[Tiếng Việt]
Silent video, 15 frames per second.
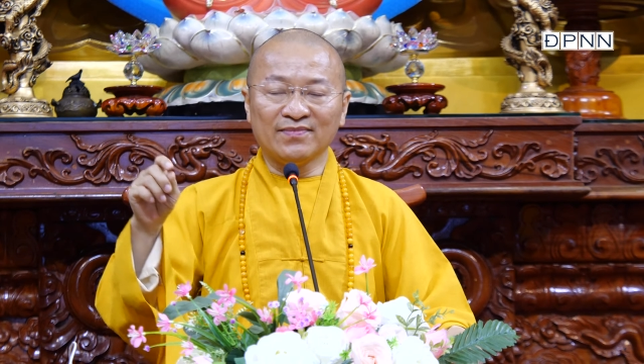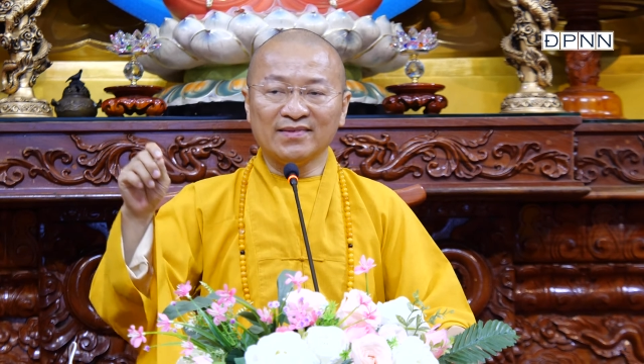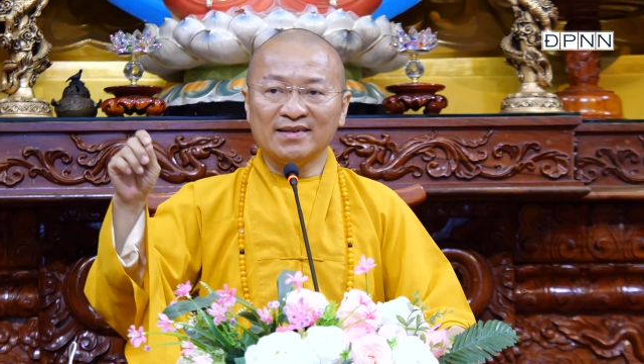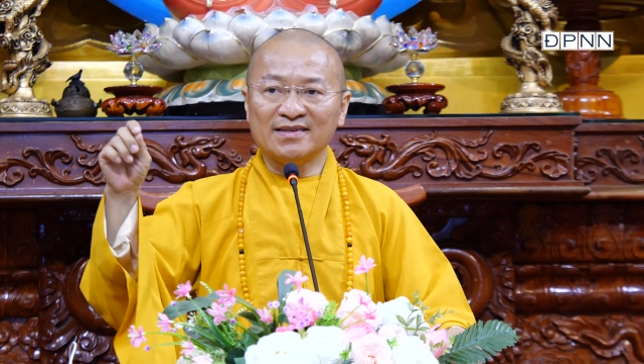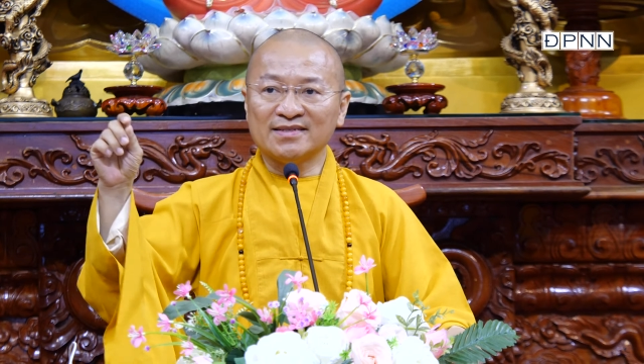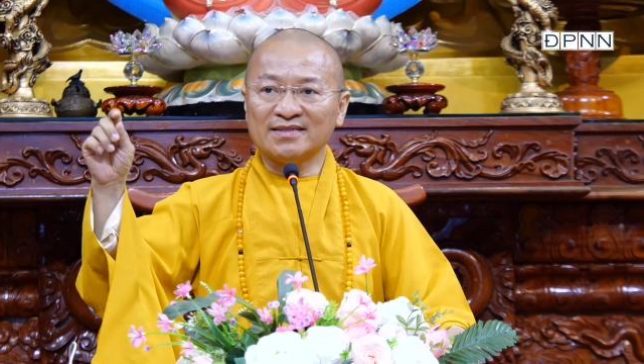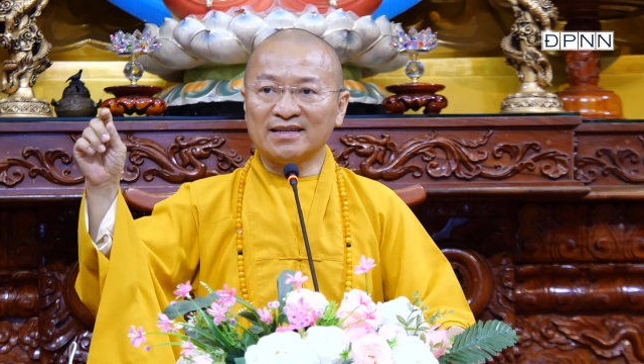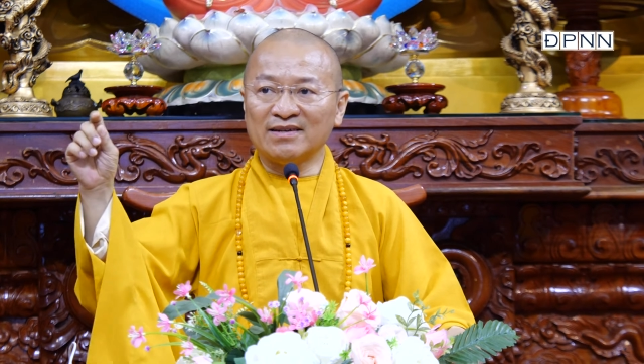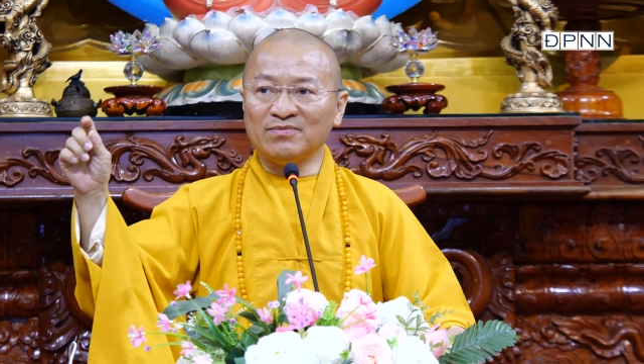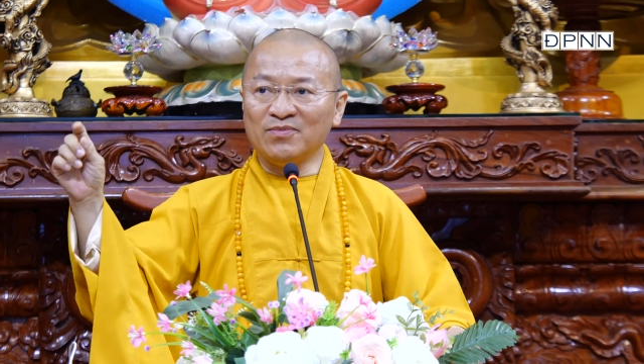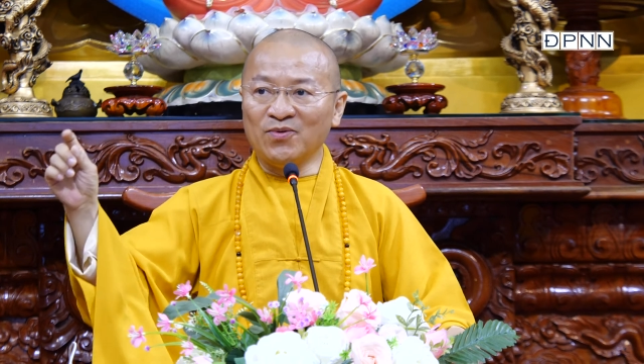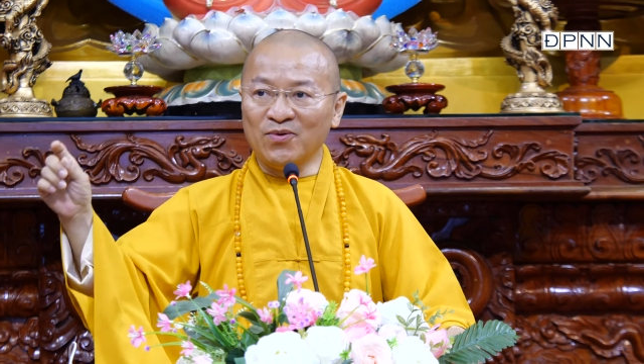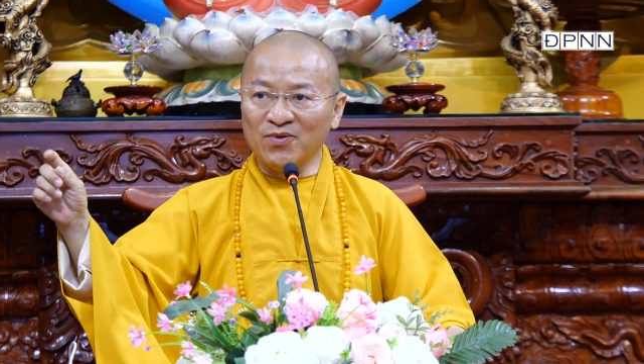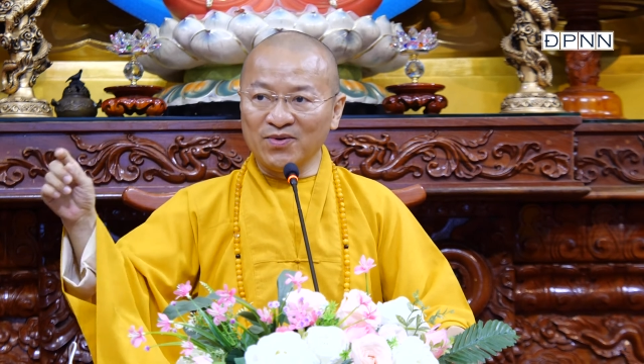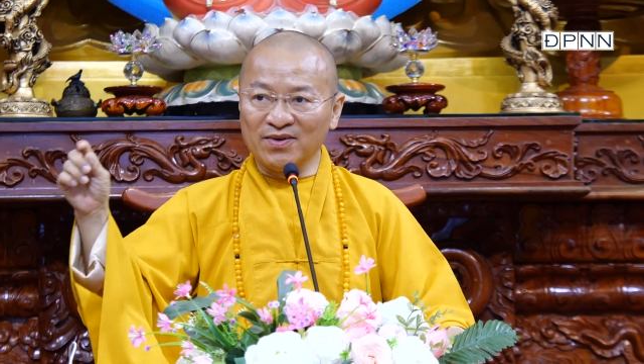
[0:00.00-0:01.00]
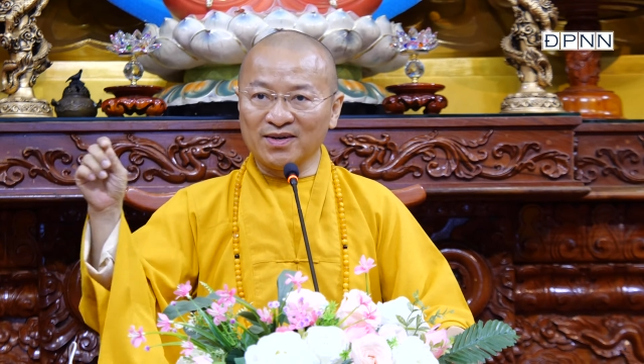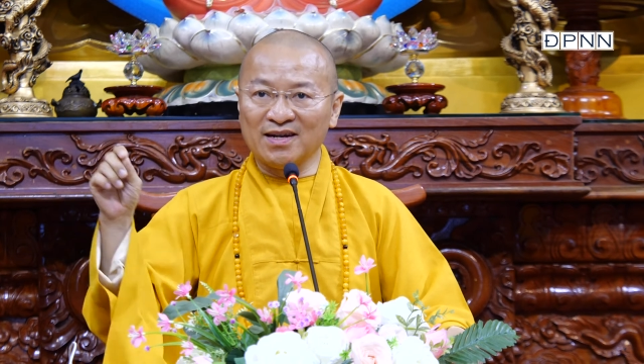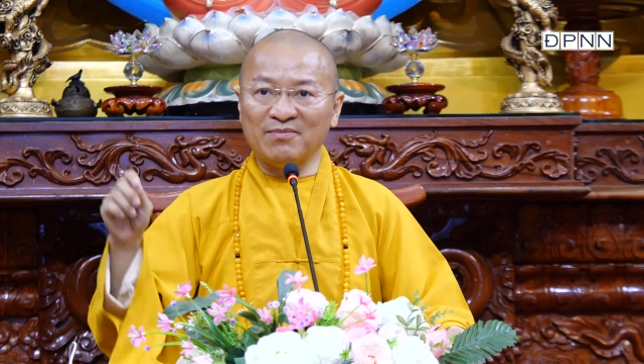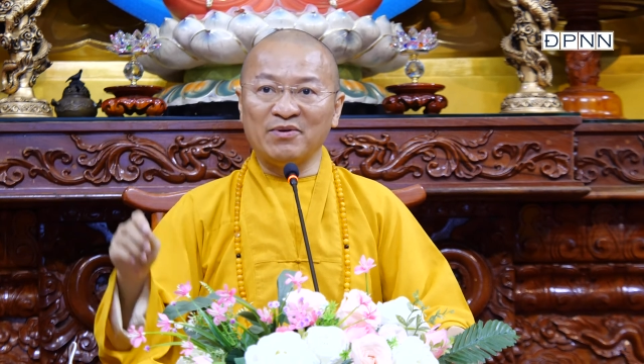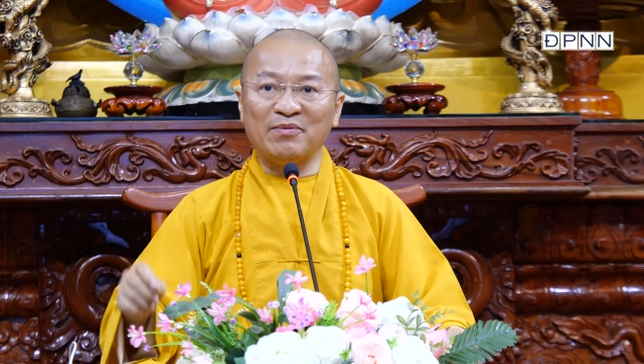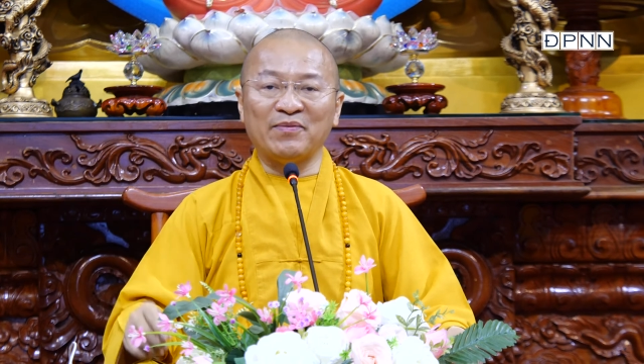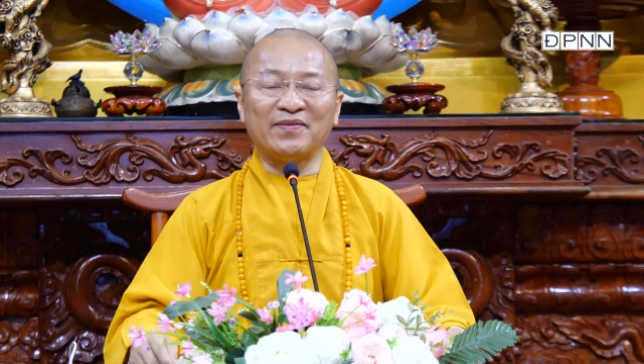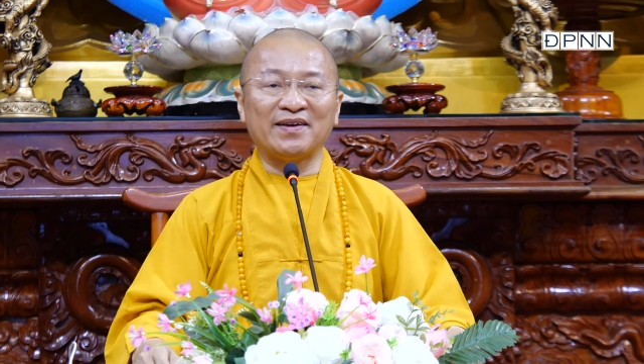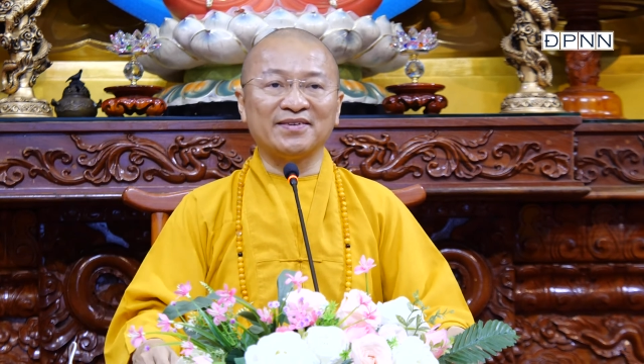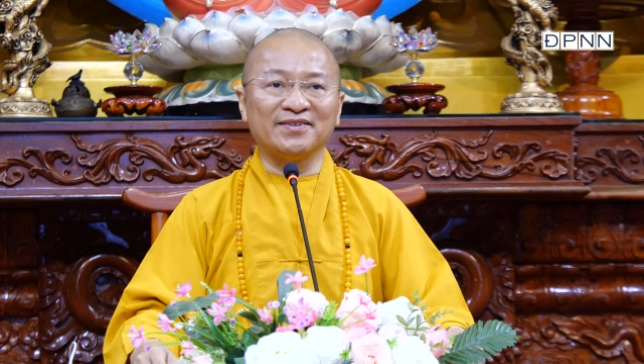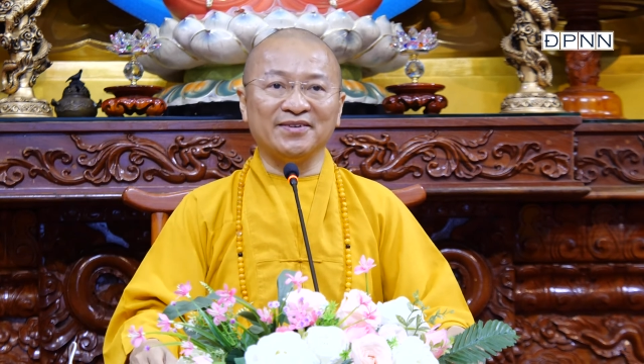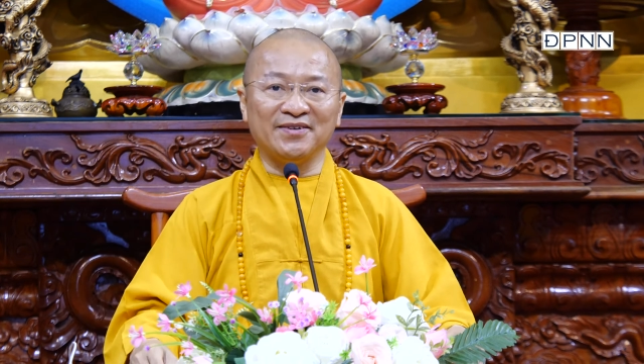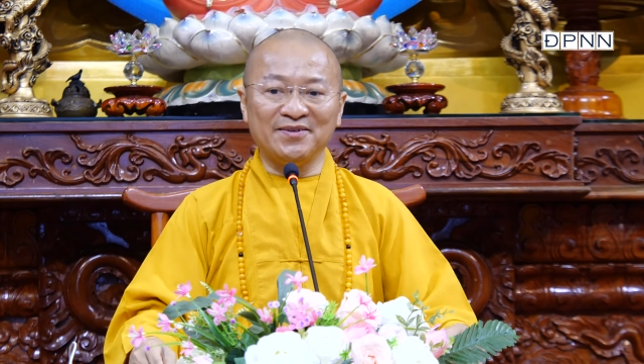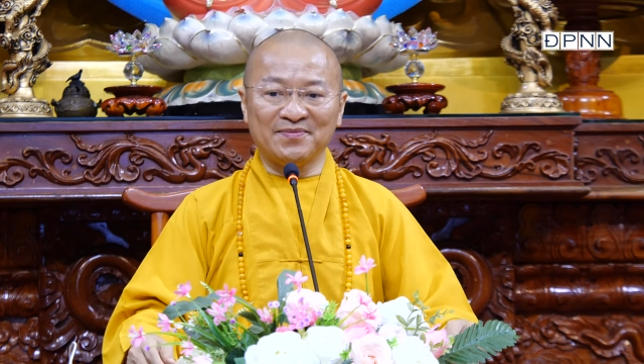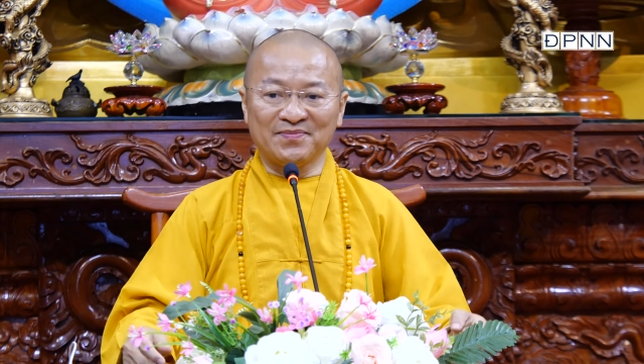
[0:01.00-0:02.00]
sanh muộn là 11 tháng
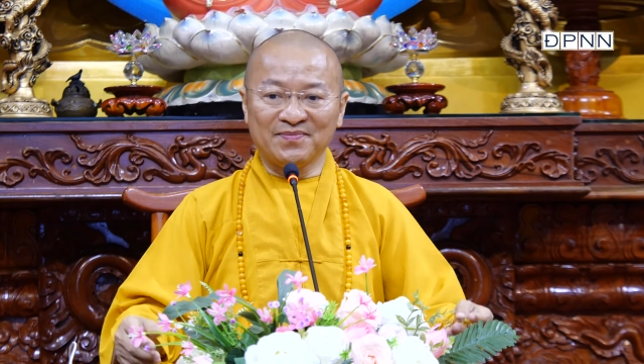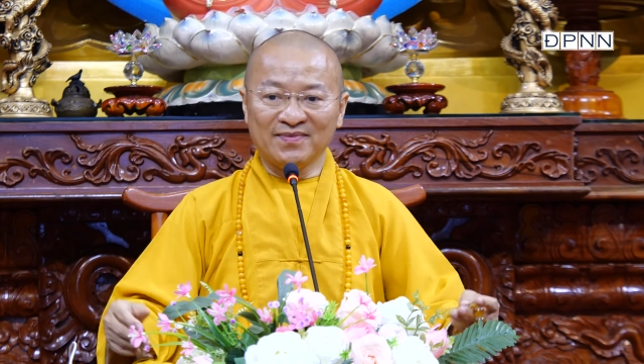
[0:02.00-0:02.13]
rưỡi,